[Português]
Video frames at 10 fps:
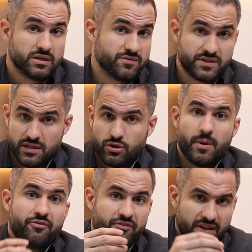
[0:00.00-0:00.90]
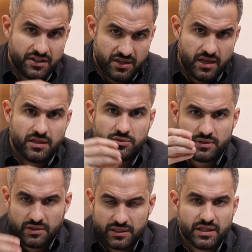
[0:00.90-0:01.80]
Se você toma finasterida,
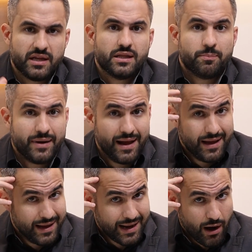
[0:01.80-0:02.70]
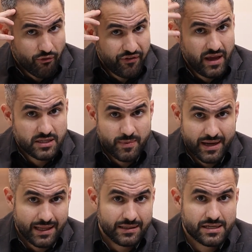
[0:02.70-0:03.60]
dutasterida para calvins, para
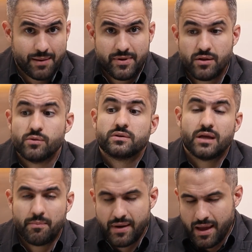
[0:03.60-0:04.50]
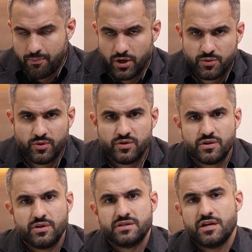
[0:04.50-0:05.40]
queda de cabelo, também pode diminuir
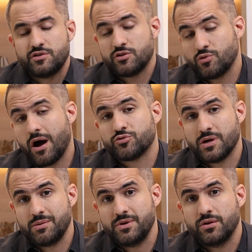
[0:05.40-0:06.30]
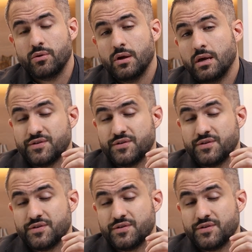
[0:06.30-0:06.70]
seu desejo sexual, sua libido.